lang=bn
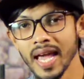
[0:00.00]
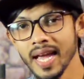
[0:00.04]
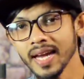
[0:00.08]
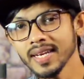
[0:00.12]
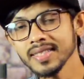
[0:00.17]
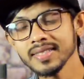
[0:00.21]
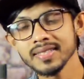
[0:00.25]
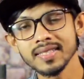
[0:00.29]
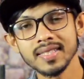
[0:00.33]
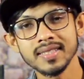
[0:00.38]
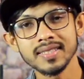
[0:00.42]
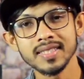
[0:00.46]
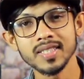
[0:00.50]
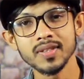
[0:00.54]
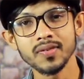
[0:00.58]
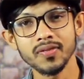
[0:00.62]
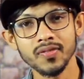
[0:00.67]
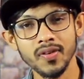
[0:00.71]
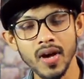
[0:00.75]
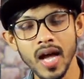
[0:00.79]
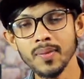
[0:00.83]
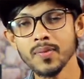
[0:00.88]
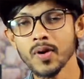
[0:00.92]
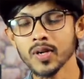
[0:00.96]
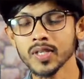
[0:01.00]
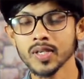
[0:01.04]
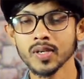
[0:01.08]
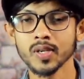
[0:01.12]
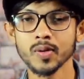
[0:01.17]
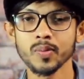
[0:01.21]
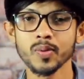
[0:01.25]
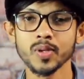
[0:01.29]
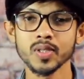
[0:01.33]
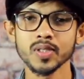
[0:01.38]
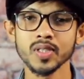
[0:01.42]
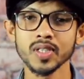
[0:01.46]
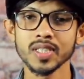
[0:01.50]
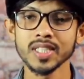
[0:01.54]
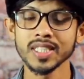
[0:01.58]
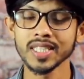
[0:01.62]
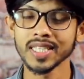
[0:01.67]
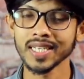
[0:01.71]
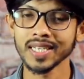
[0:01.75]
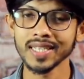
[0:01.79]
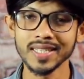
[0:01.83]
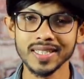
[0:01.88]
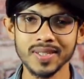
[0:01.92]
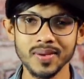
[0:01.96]
এইট সিক্সটি ফাইভ অক্টাকোর প্রসেসরটি
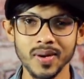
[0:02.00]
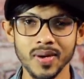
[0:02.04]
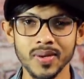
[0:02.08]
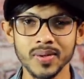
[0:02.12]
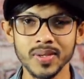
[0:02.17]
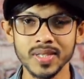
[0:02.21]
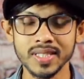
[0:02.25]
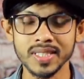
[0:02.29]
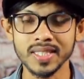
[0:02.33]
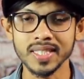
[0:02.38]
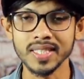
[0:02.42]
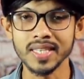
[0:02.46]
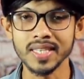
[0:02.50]
সেখানে দেওয়া হয়েছে